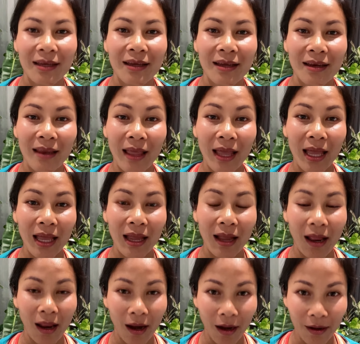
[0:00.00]
และ
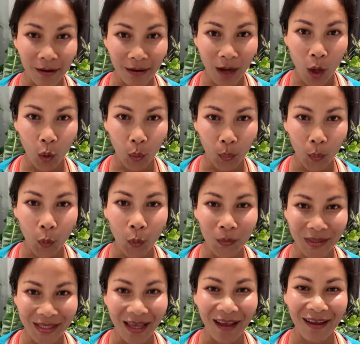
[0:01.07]
เราภูมิ
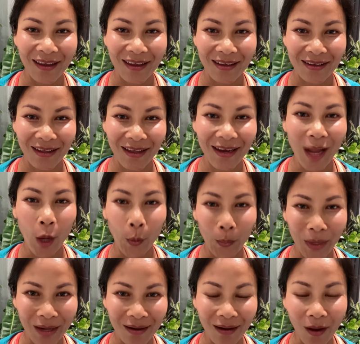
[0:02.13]
ใจที่เราเป็น
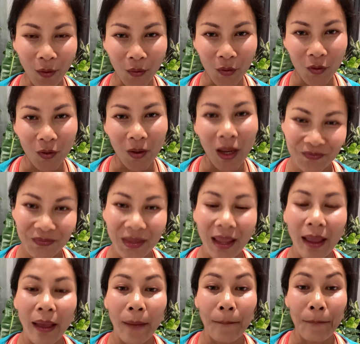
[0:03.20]
เรา
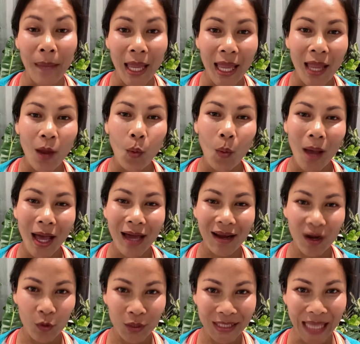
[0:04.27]
แม้ว่าเรา
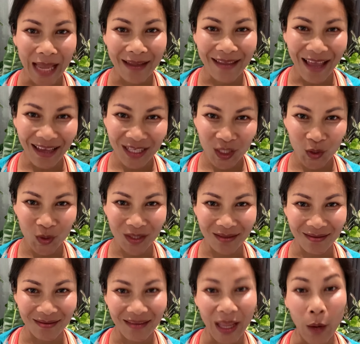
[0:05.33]
จะยากจน
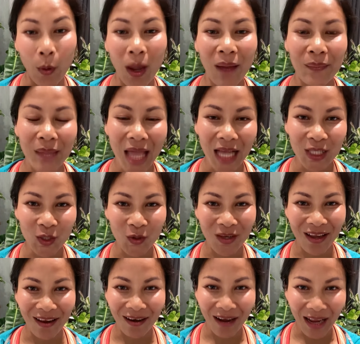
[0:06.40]
แต่ความยากจนนั้
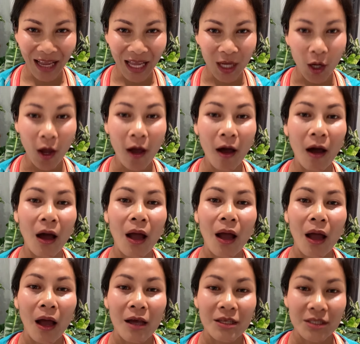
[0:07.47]
นนะคะก็
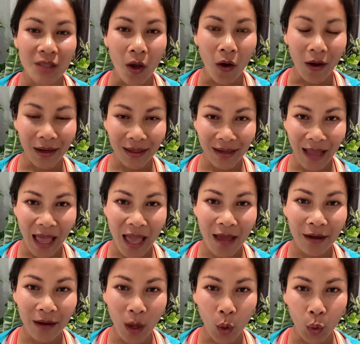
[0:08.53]
สอนให้
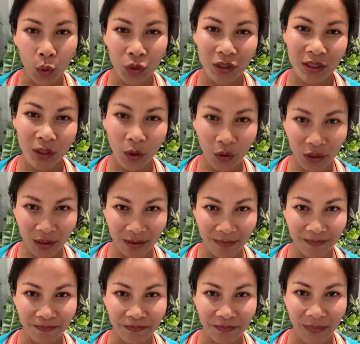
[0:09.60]
เราอดทน
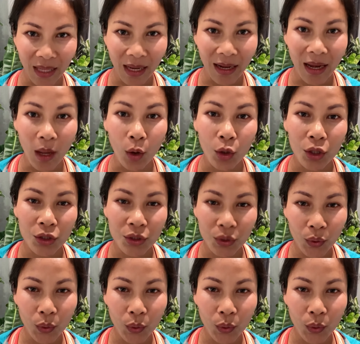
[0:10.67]
แล้วก็สู้